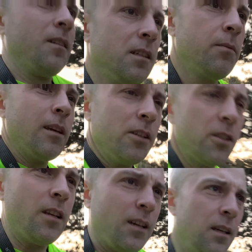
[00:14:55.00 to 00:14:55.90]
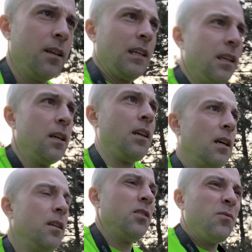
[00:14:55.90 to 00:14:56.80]
i mięśnie.
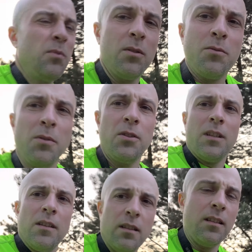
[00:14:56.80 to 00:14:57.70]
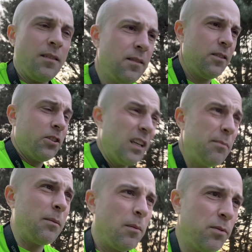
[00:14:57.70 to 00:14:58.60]
No bo kurczę, no,
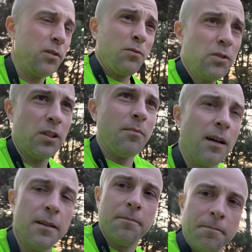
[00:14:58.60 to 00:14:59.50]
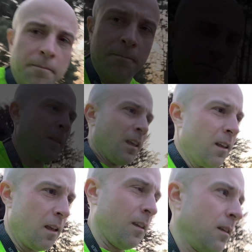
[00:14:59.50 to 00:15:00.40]
trzeba po prostu, trzeba.
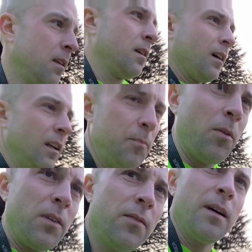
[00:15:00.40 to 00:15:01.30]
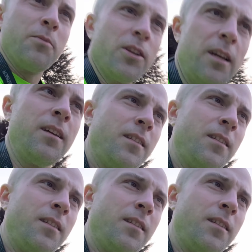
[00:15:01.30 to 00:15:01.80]
Ale powiem wam, że